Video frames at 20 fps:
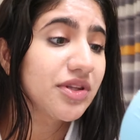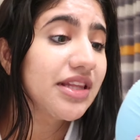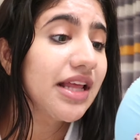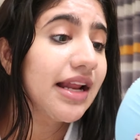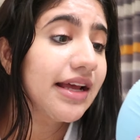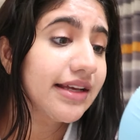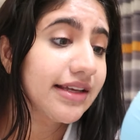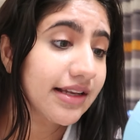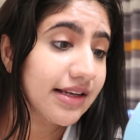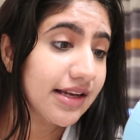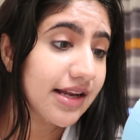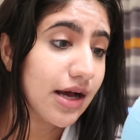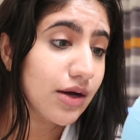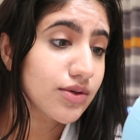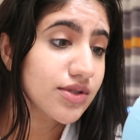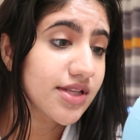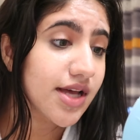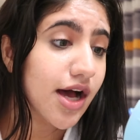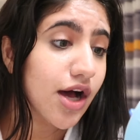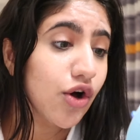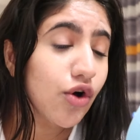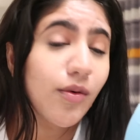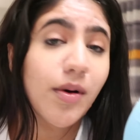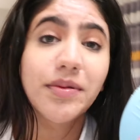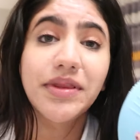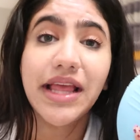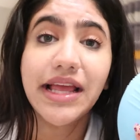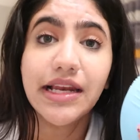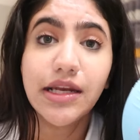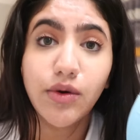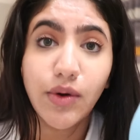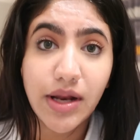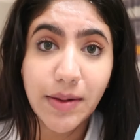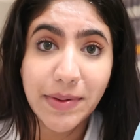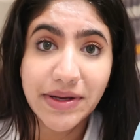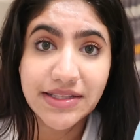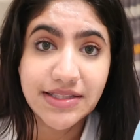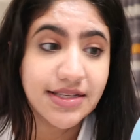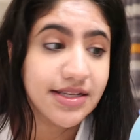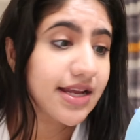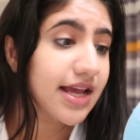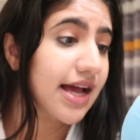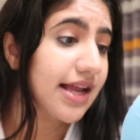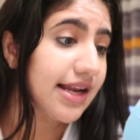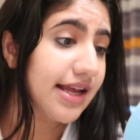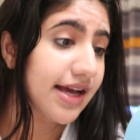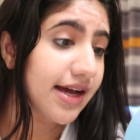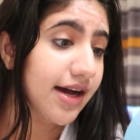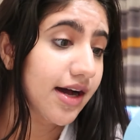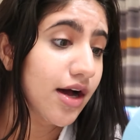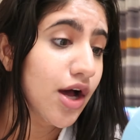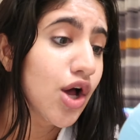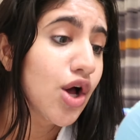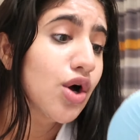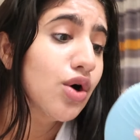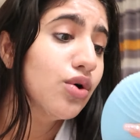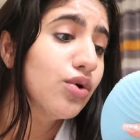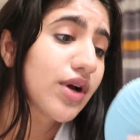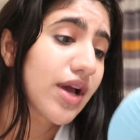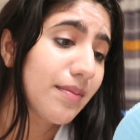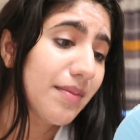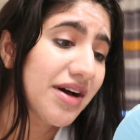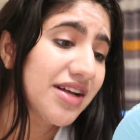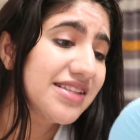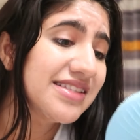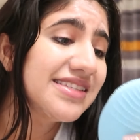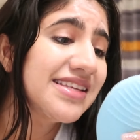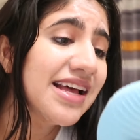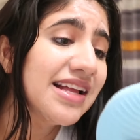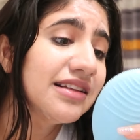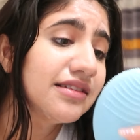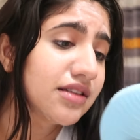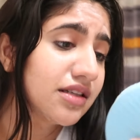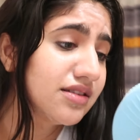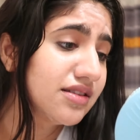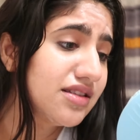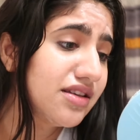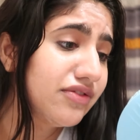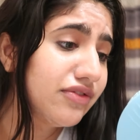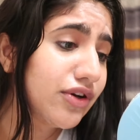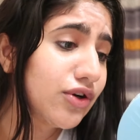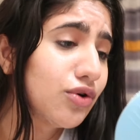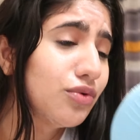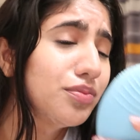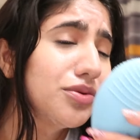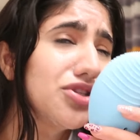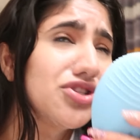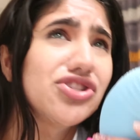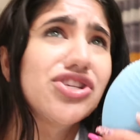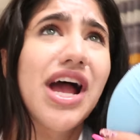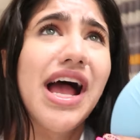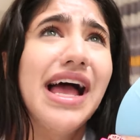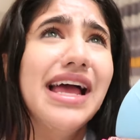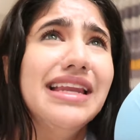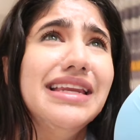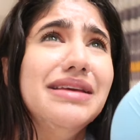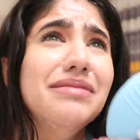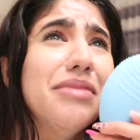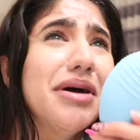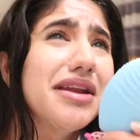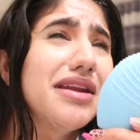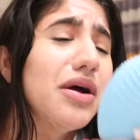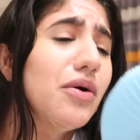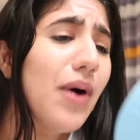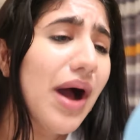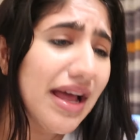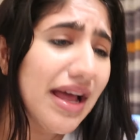بتطلعي كل الاوساخ وما بتخلي ولا بكتيريا عليها وكمان سهل تنظيفك وبتنشحني مره